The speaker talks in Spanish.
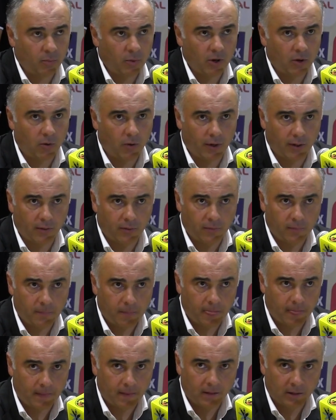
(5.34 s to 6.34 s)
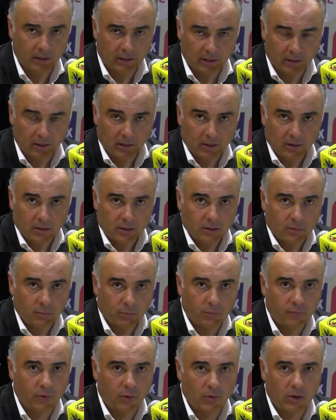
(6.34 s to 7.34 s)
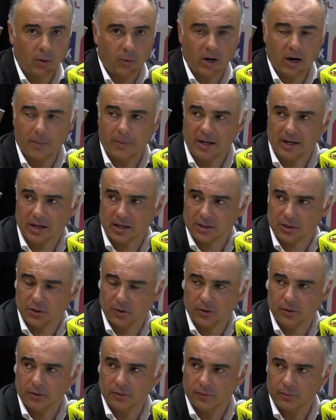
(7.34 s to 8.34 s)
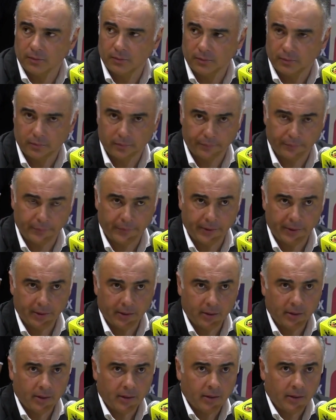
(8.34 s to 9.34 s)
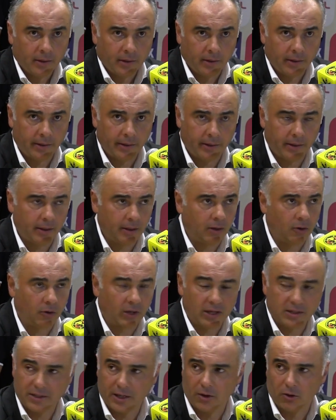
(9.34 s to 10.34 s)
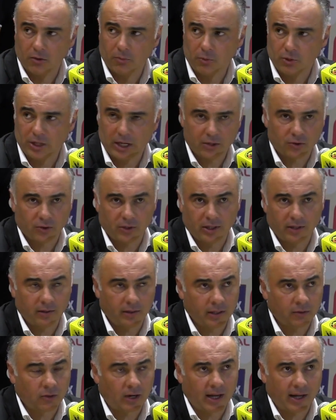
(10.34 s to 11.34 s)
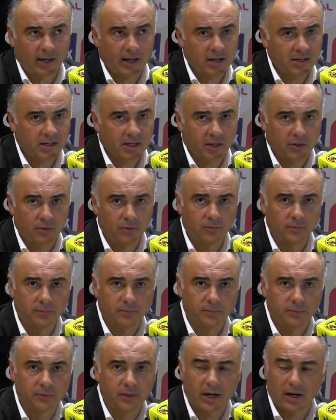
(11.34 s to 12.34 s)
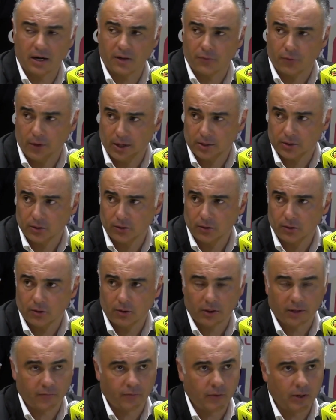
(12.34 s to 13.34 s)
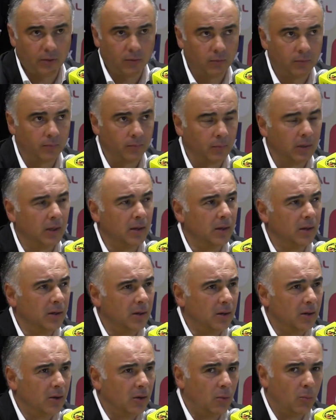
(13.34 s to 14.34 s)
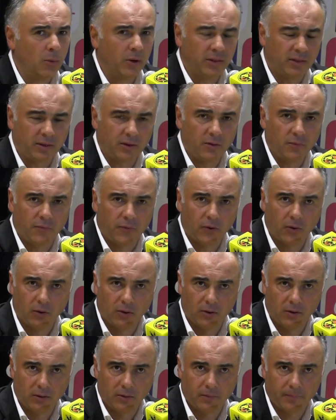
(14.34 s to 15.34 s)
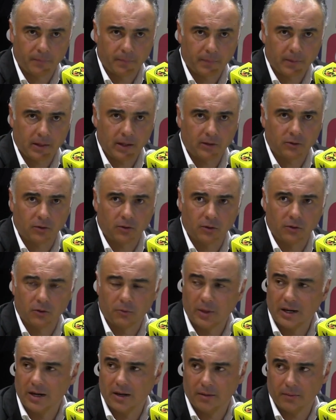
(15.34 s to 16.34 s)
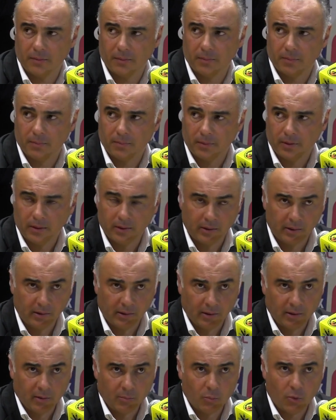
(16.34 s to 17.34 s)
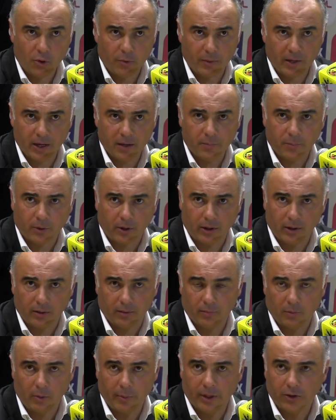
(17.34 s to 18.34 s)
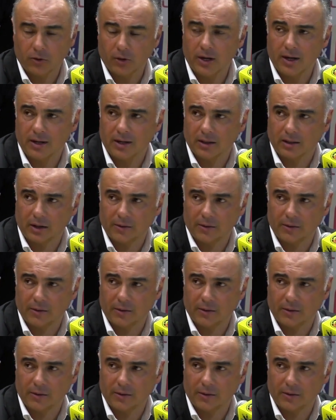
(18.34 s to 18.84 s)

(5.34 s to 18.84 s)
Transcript: un buen juego. Fue una buena aplicación eh, lo que hicieron los muchachos dentro de la cancha y un, gran esfuerzo. ¿no? Creo que fue un, buen triunfo que a todos nos viene muy bien por el momento en el que